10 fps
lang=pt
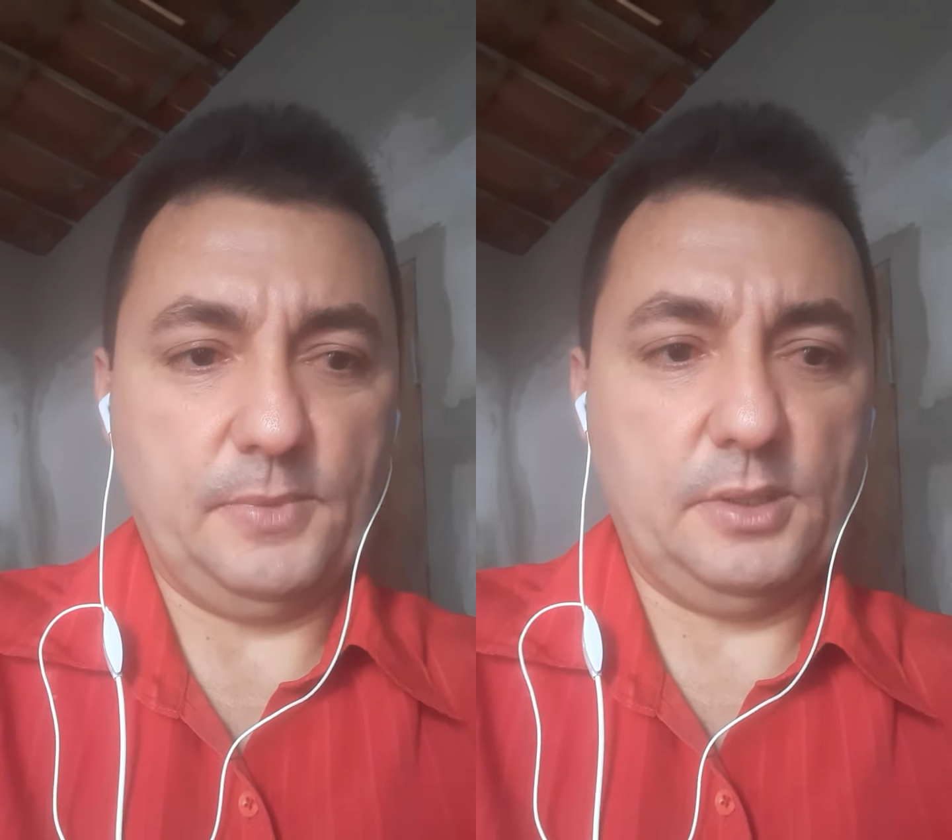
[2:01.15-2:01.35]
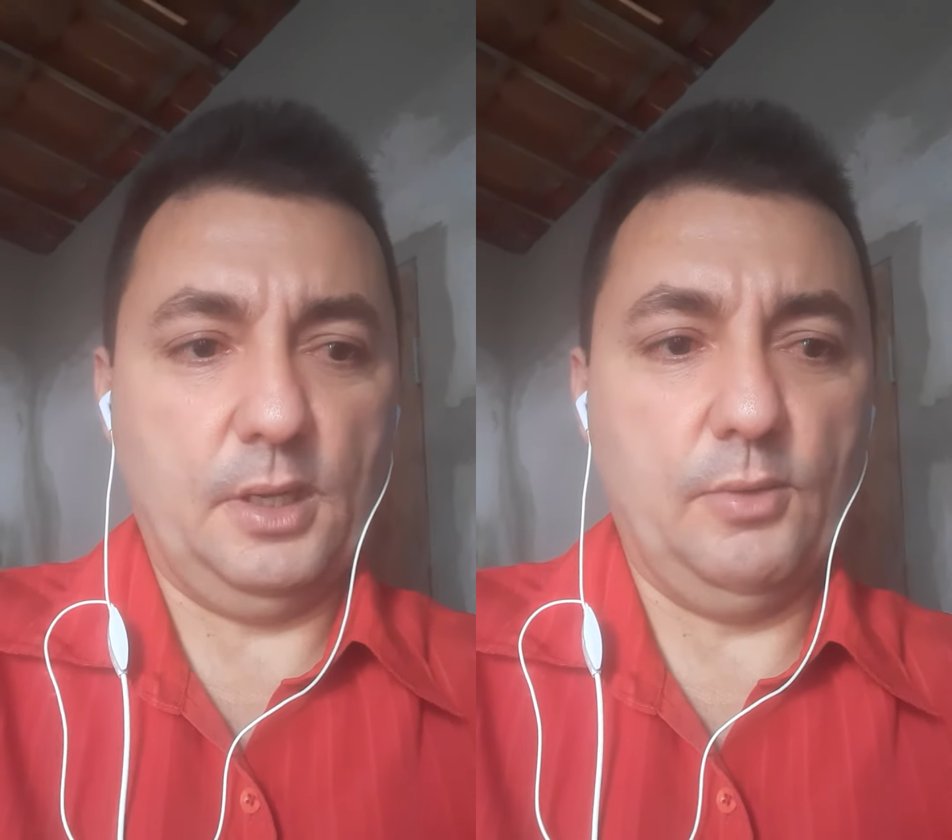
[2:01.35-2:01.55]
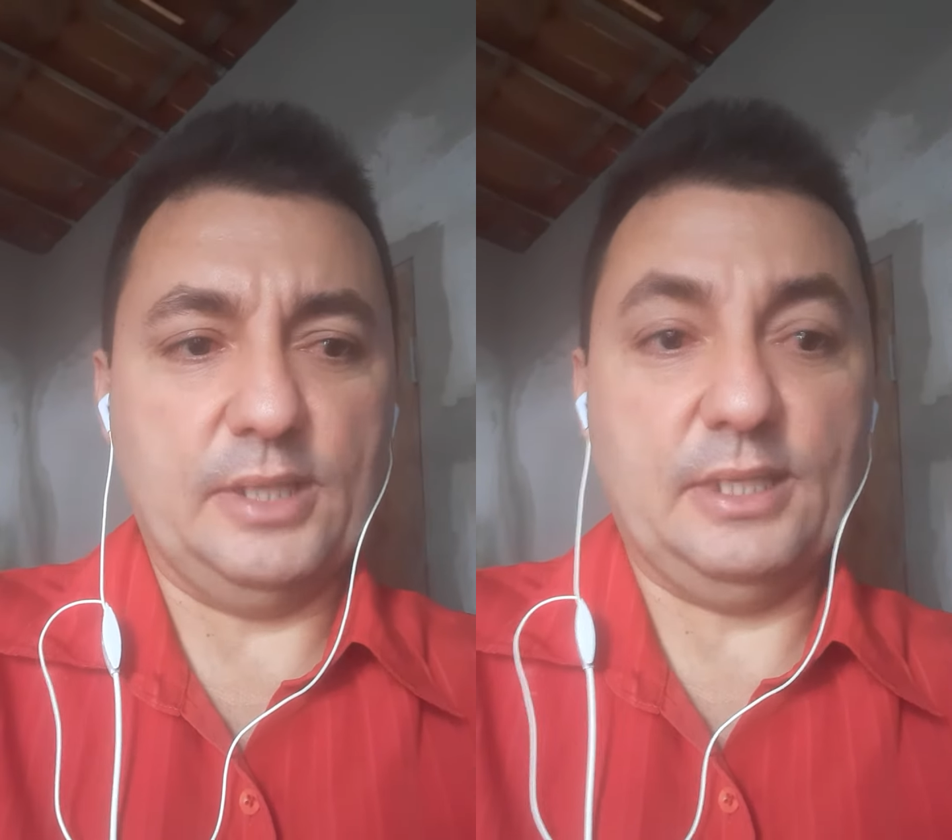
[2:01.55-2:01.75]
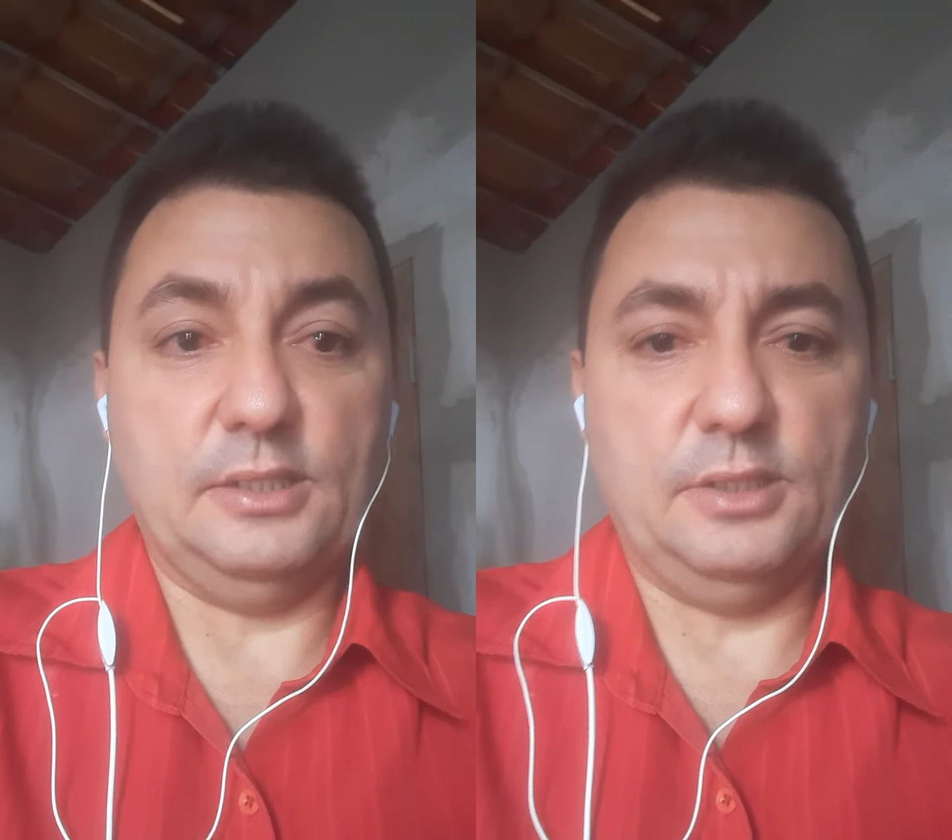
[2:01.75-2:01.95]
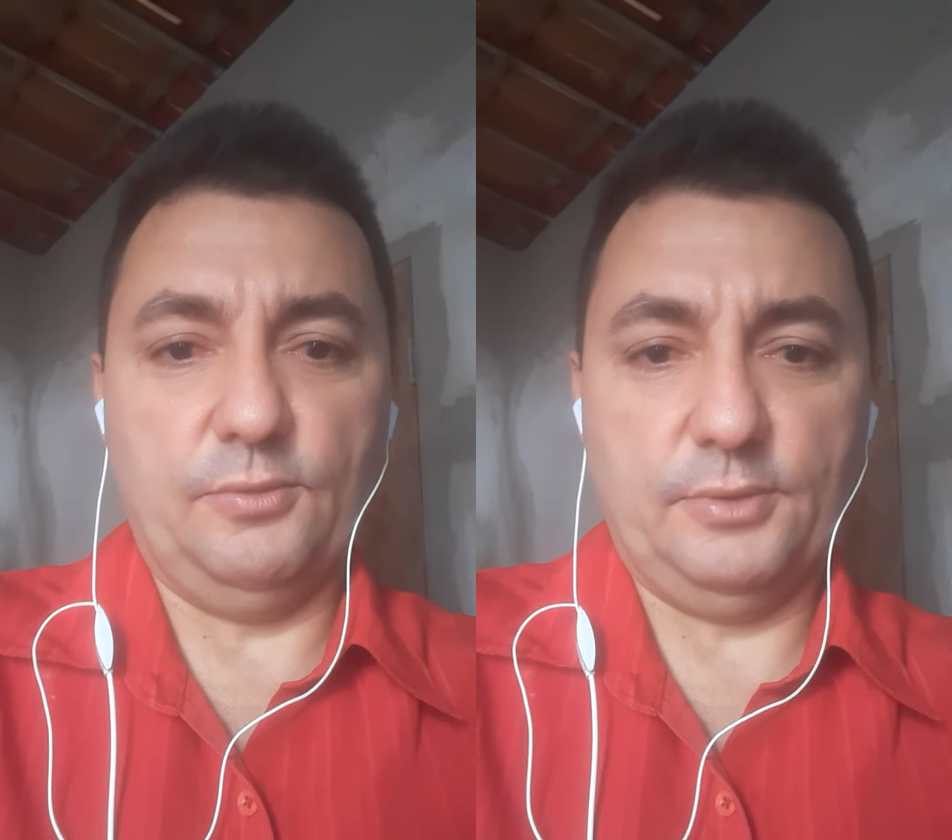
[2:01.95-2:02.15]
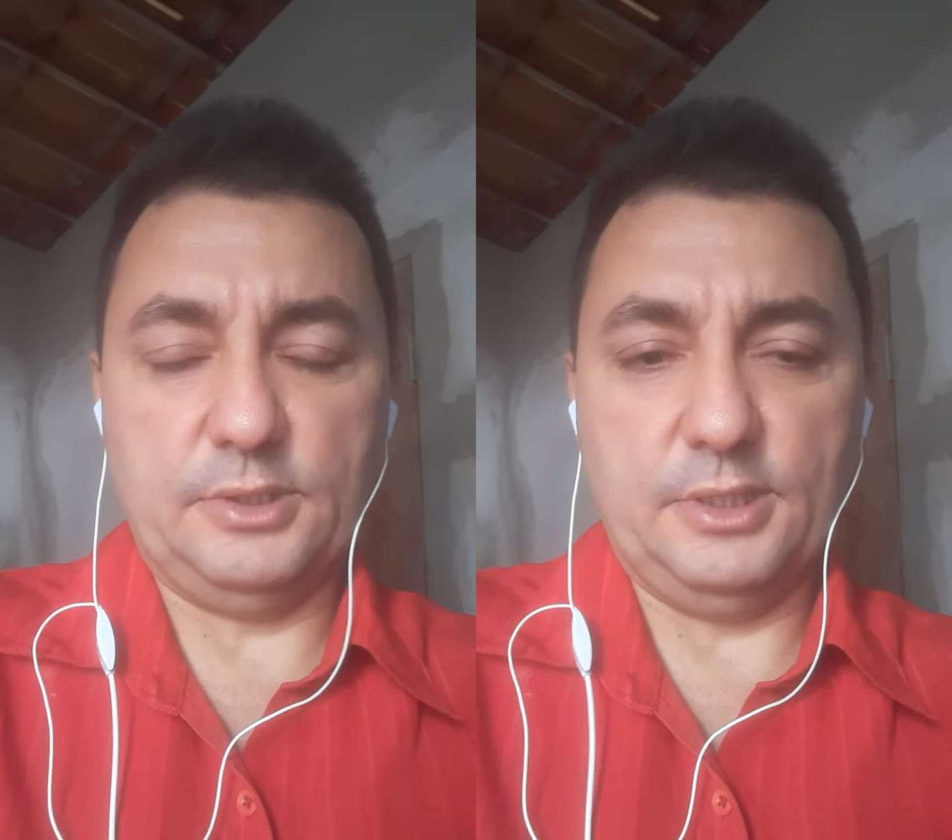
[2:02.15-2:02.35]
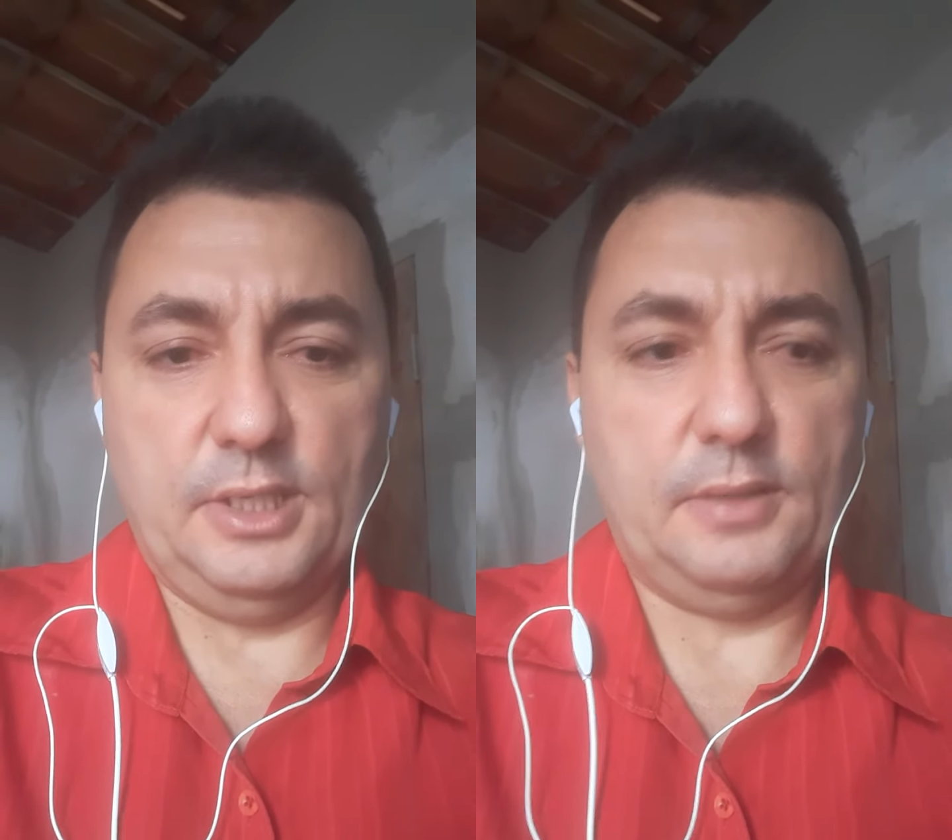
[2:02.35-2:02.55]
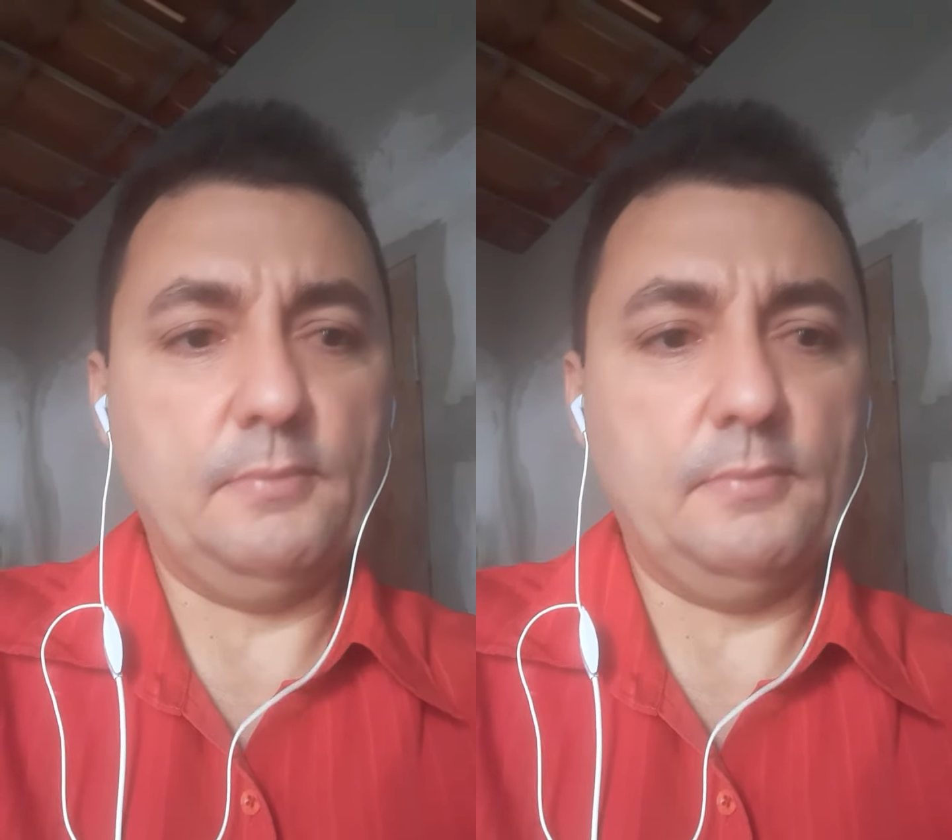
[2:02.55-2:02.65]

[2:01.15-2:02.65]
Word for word: Então, atenção você